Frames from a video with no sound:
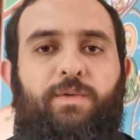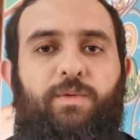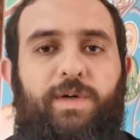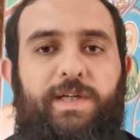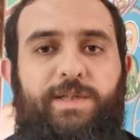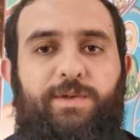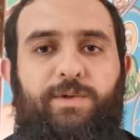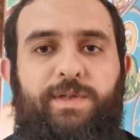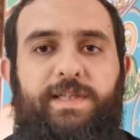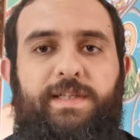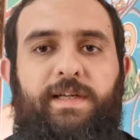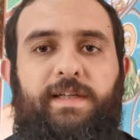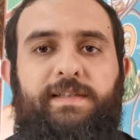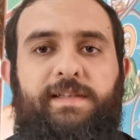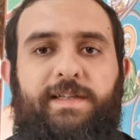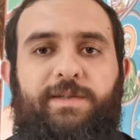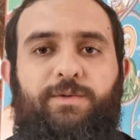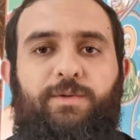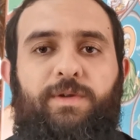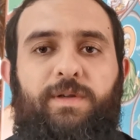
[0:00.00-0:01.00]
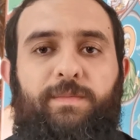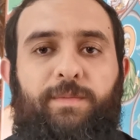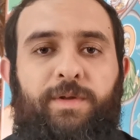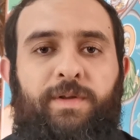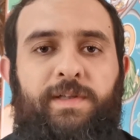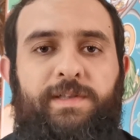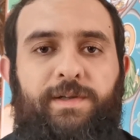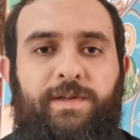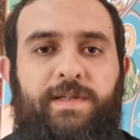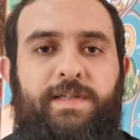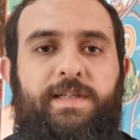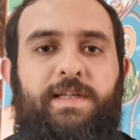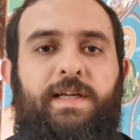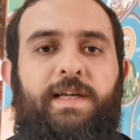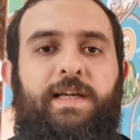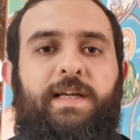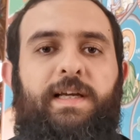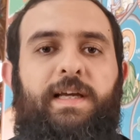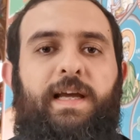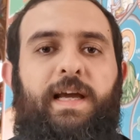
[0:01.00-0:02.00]
وخصوصي رسول بطرس
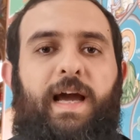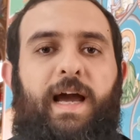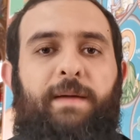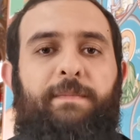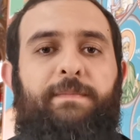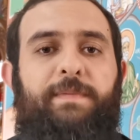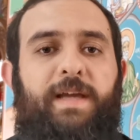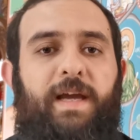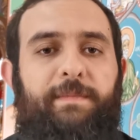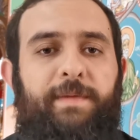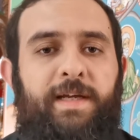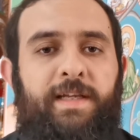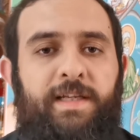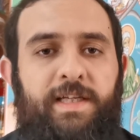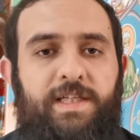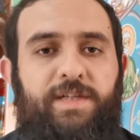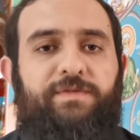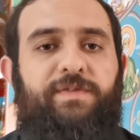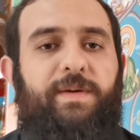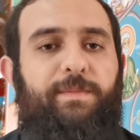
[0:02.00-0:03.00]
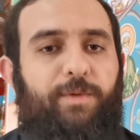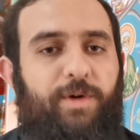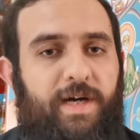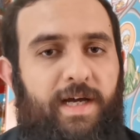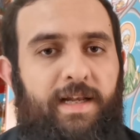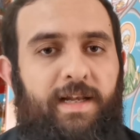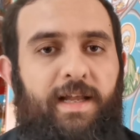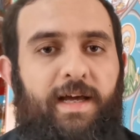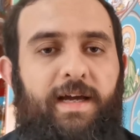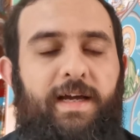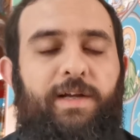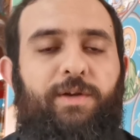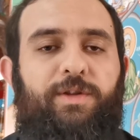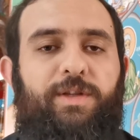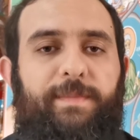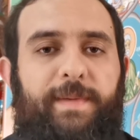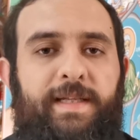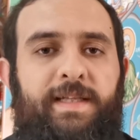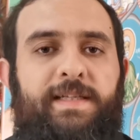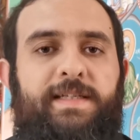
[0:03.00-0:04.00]
عم كمان يشفي مخلع له
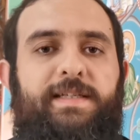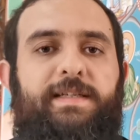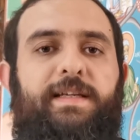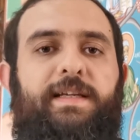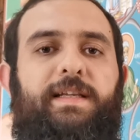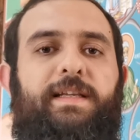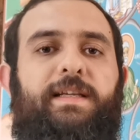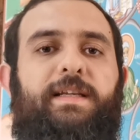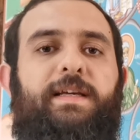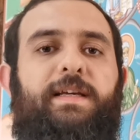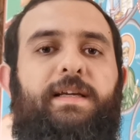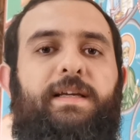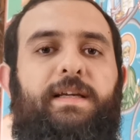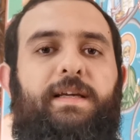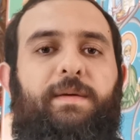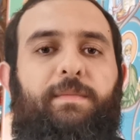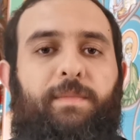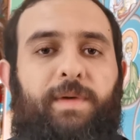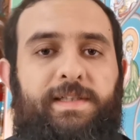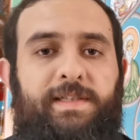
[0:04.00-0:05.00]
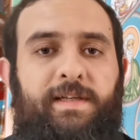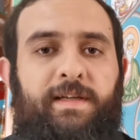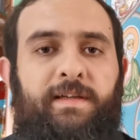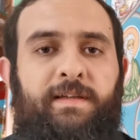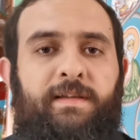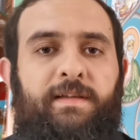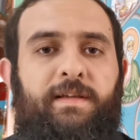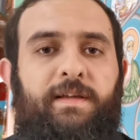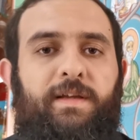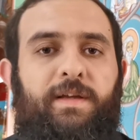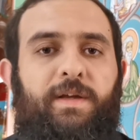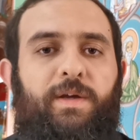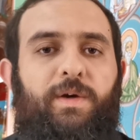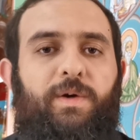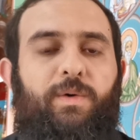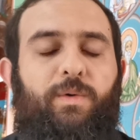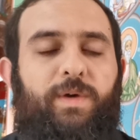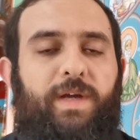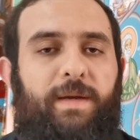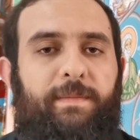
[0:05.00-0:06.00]
8 سنين مريض
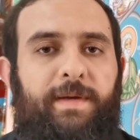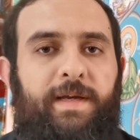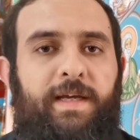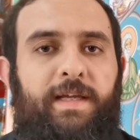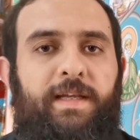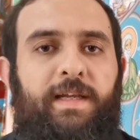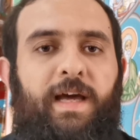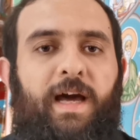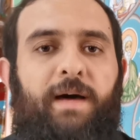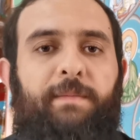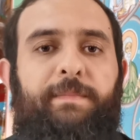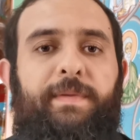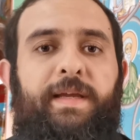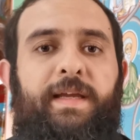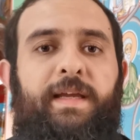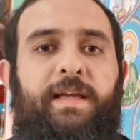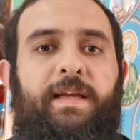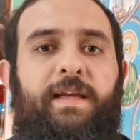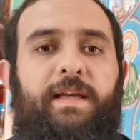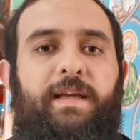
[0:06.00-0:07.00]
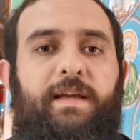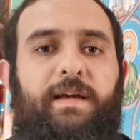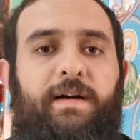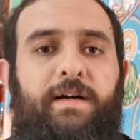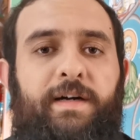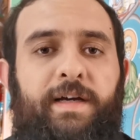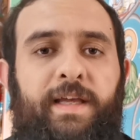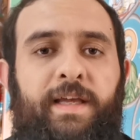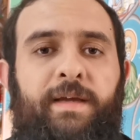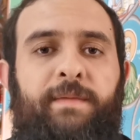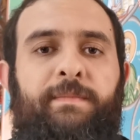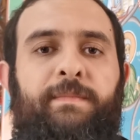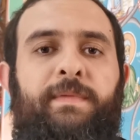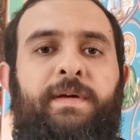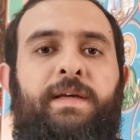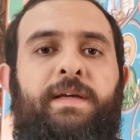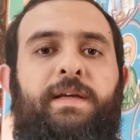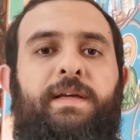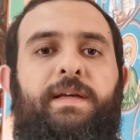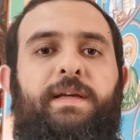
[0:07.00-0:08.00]
وكمان عم
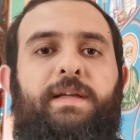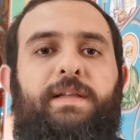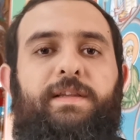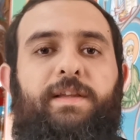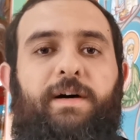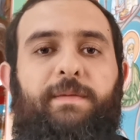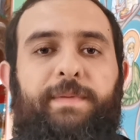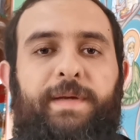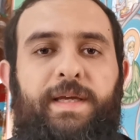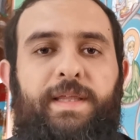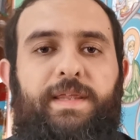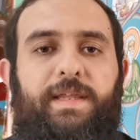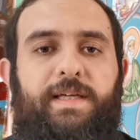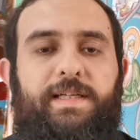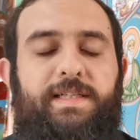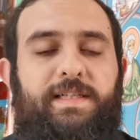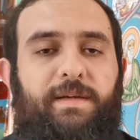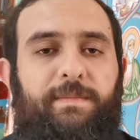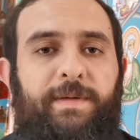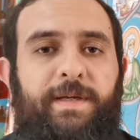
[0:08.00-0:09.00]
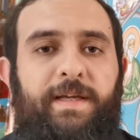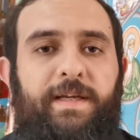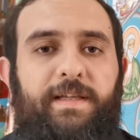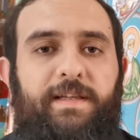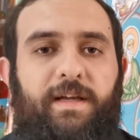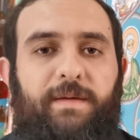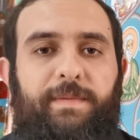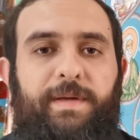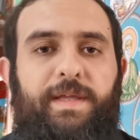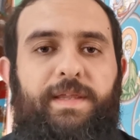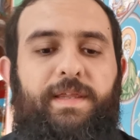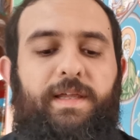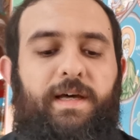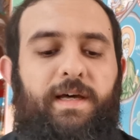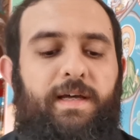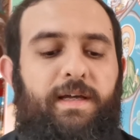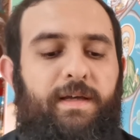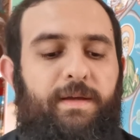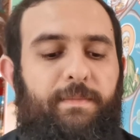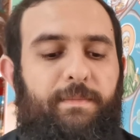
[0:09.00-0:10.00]
بيقيم طبيثة الصبية
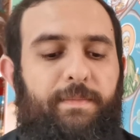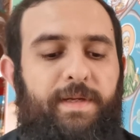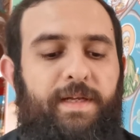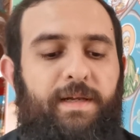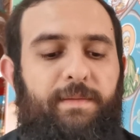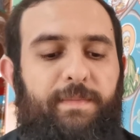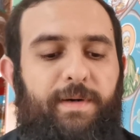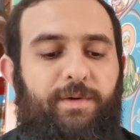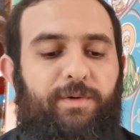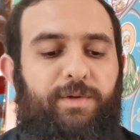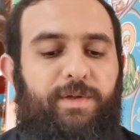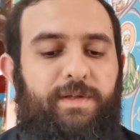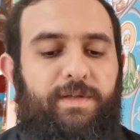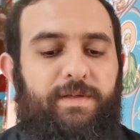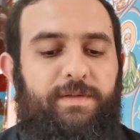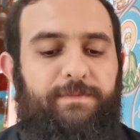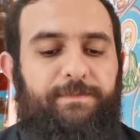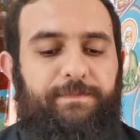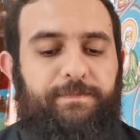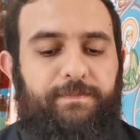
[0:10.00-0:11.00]
طبيثة من الموت